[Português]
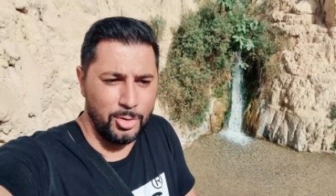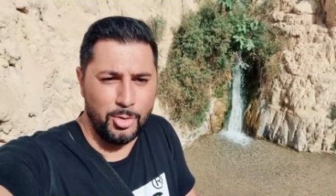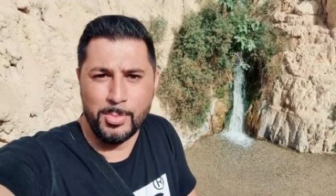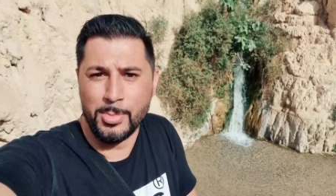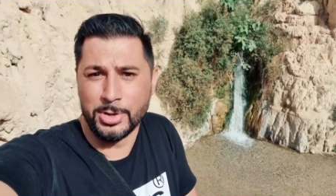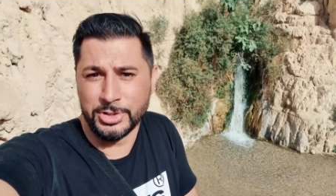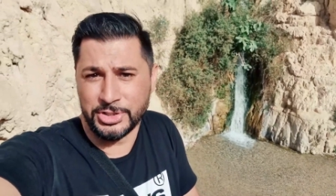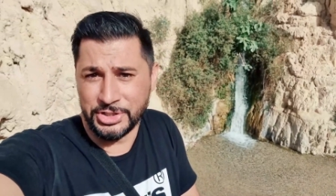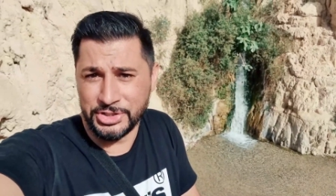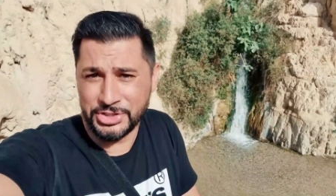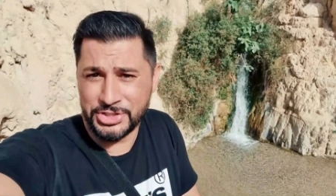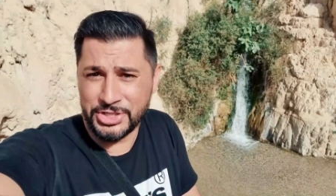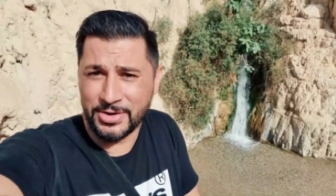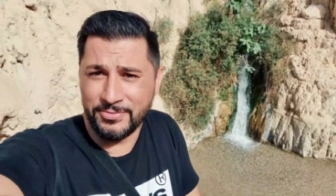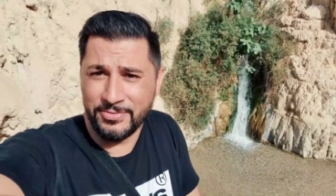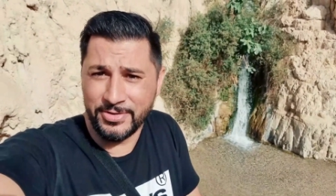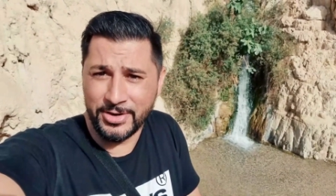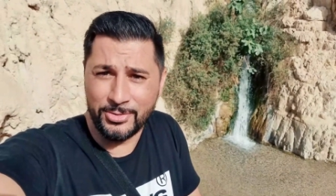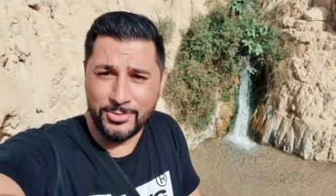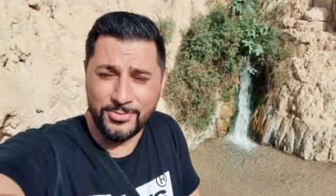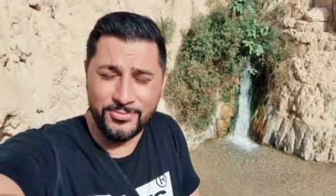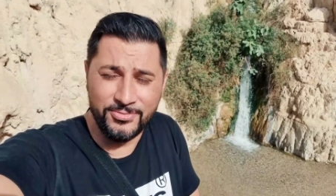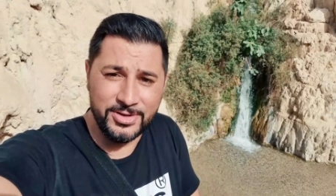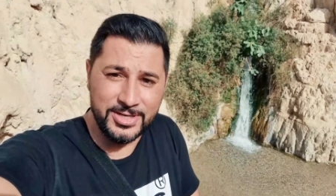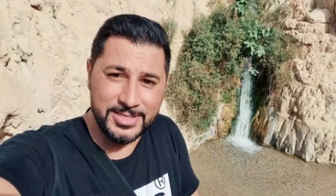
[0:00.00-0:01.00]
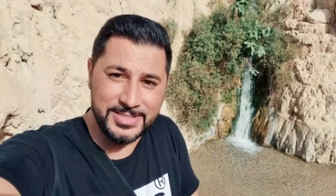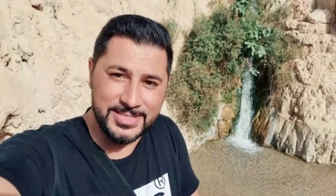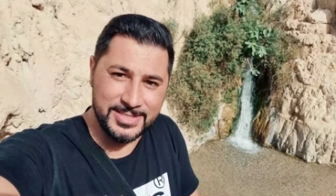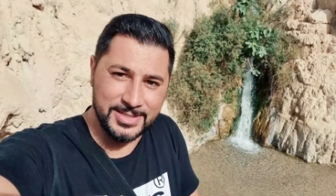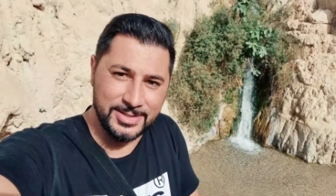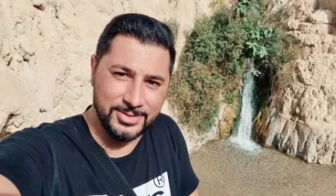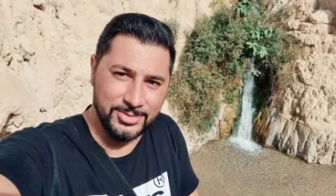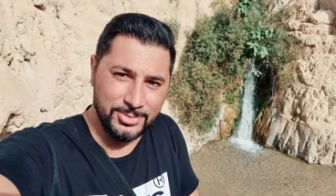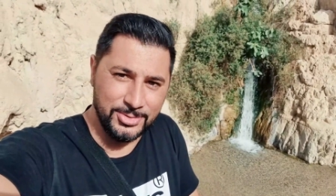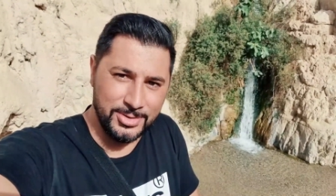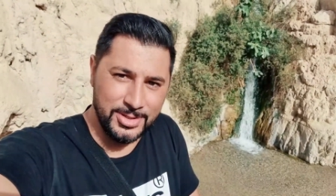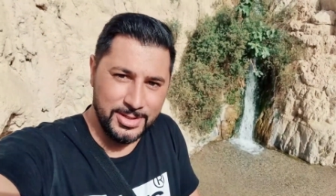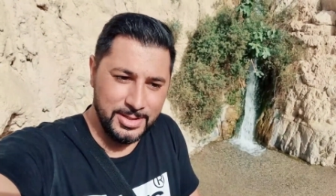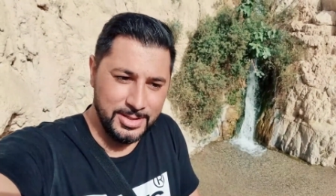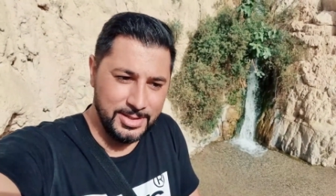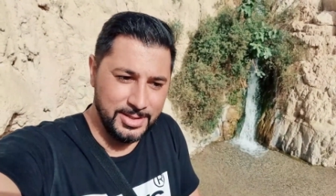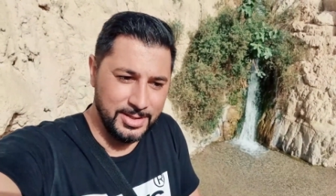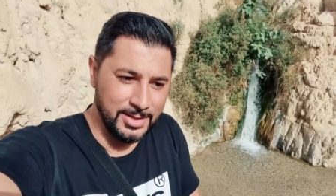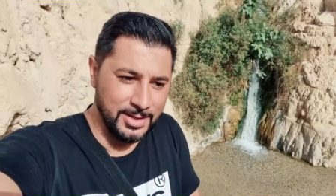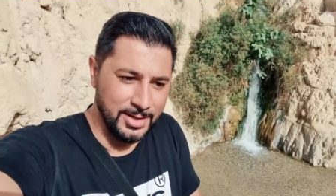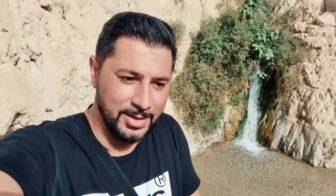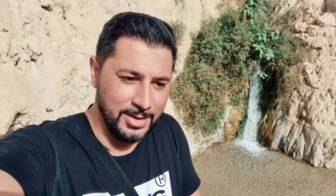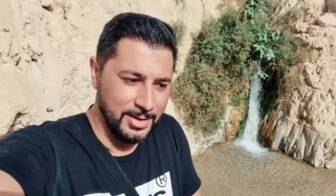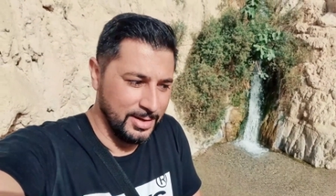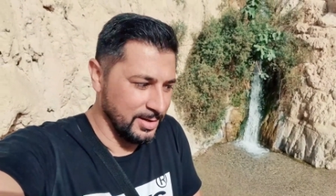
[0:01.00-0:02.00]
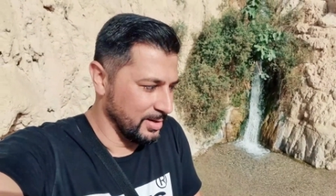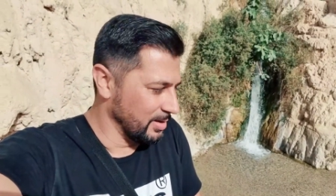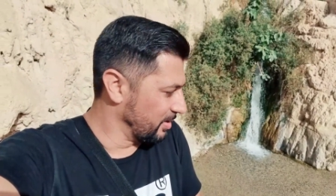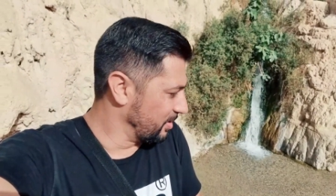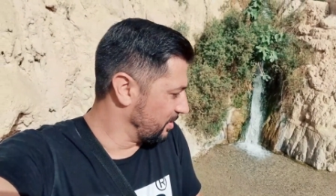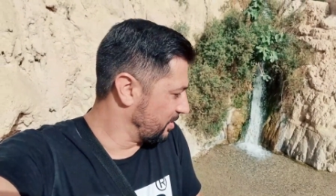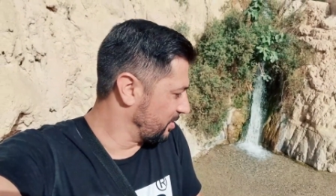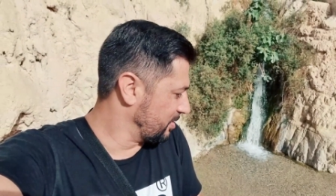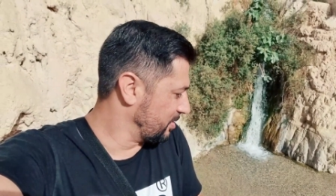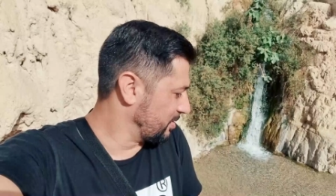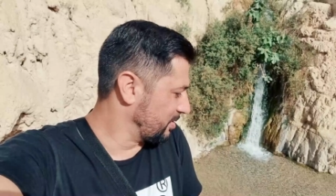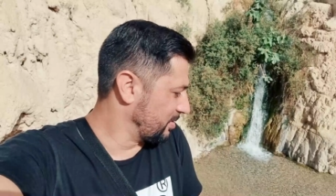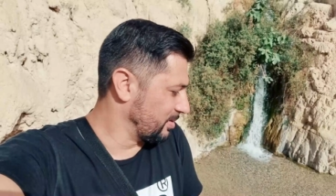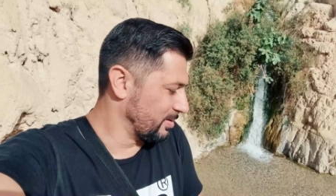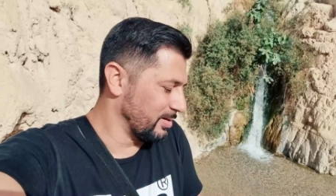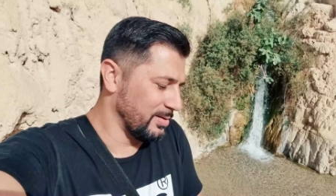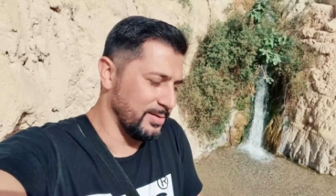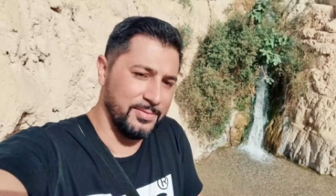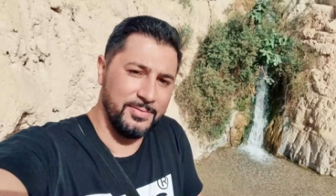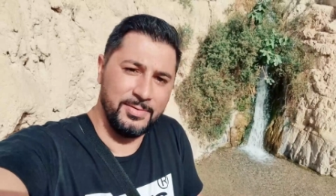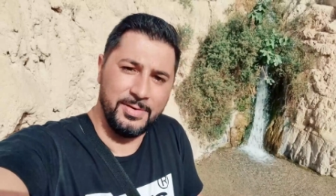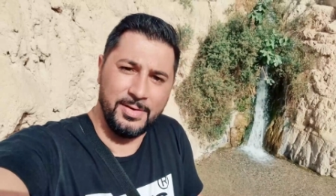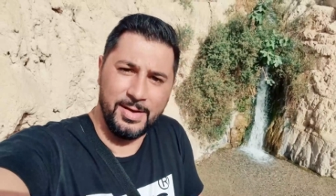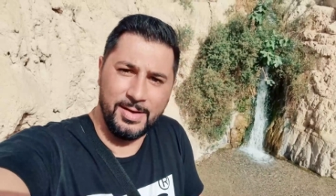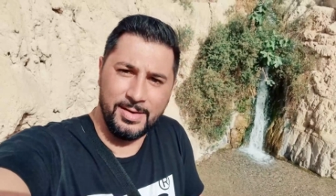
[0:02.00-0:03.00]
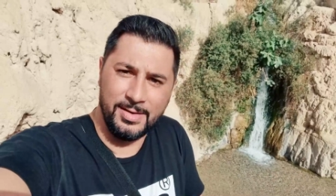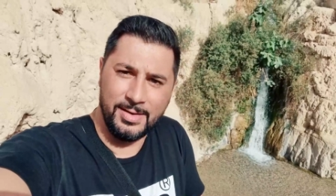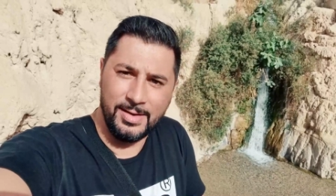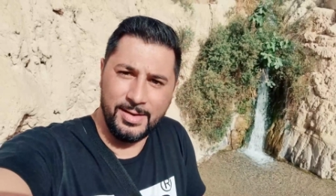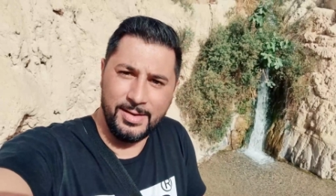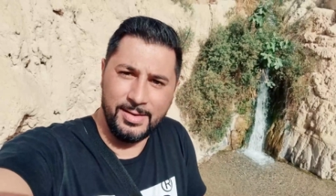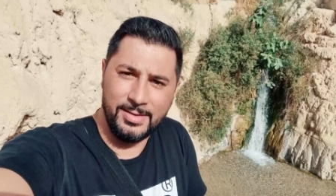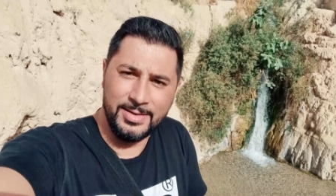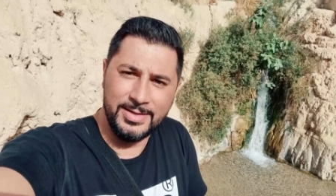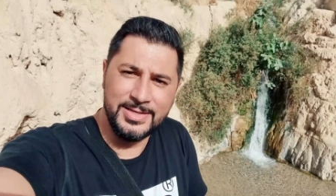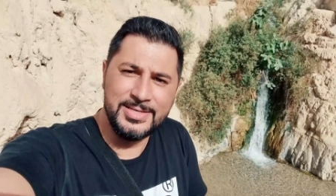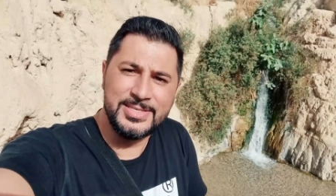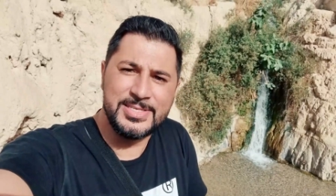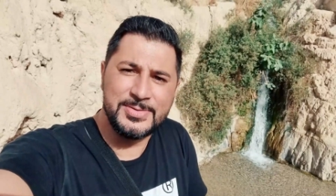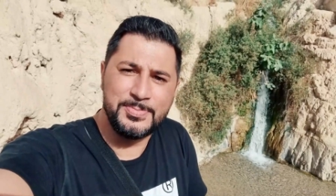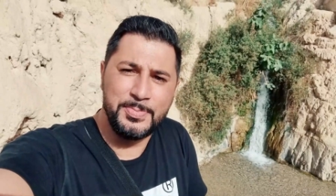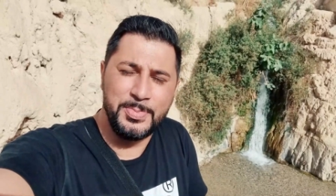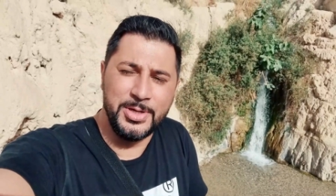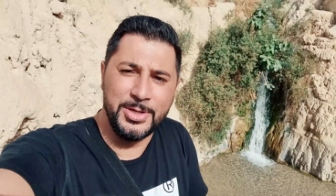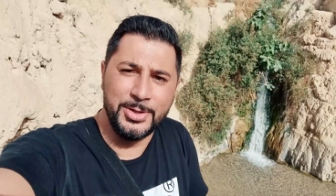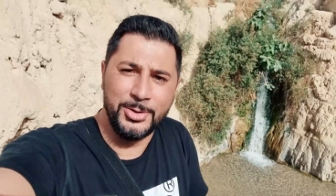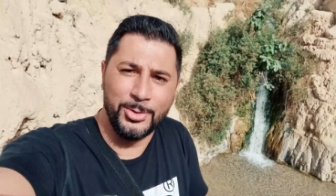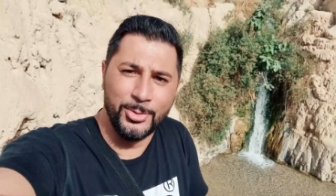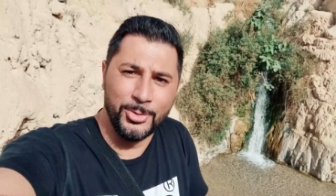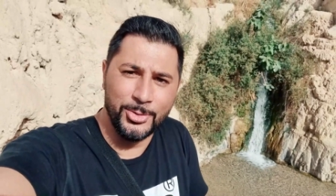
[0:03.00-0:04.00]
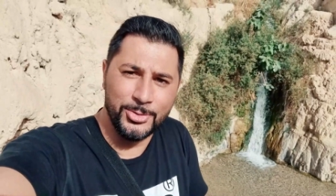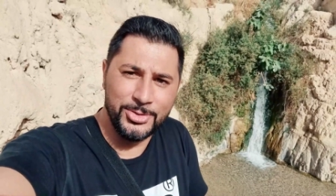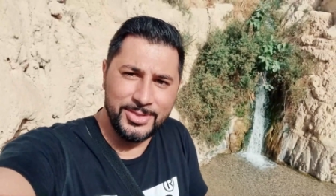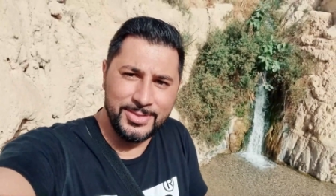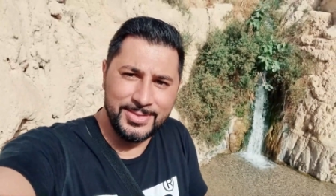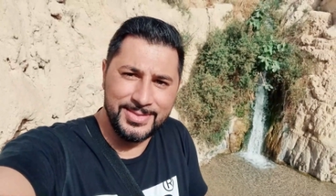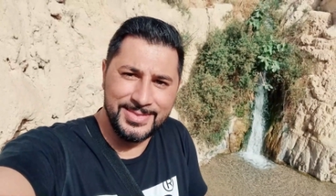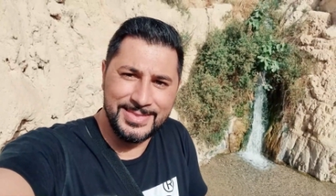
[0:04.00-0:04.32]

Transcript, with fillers: como a gente já vem conversando, que uh, inspirou